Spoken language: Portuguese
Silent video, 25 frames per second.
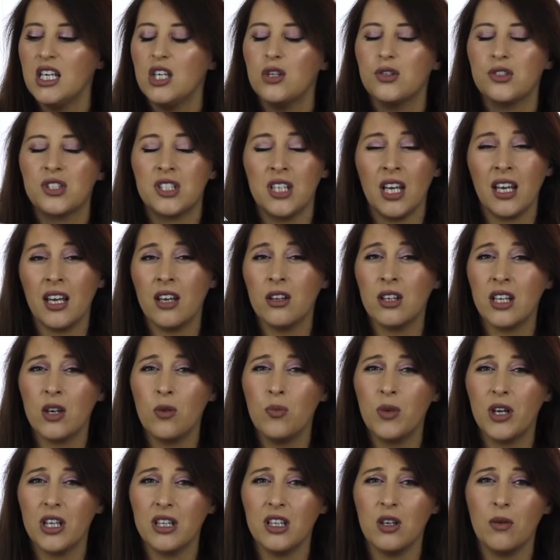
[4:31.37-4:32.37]
Eu sei que ele
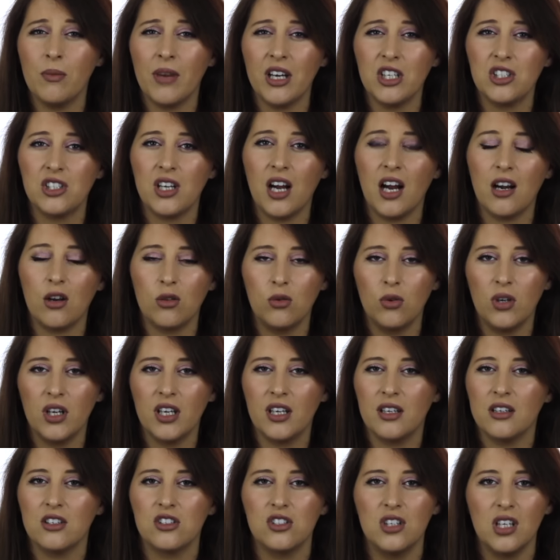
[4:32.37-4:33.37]
é um bocadinho mais caro do
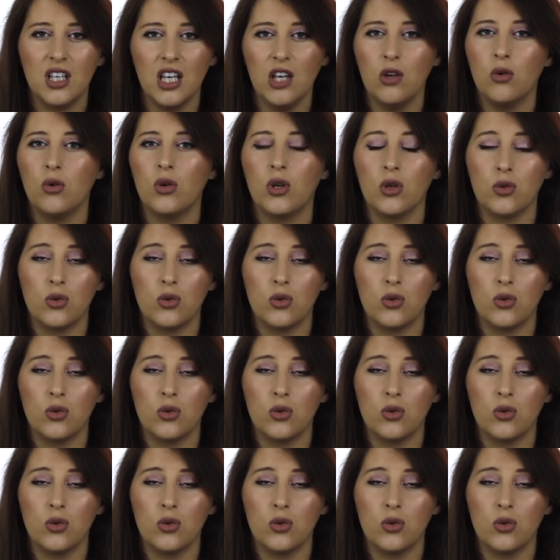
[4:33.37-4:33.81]
que aqueles daqui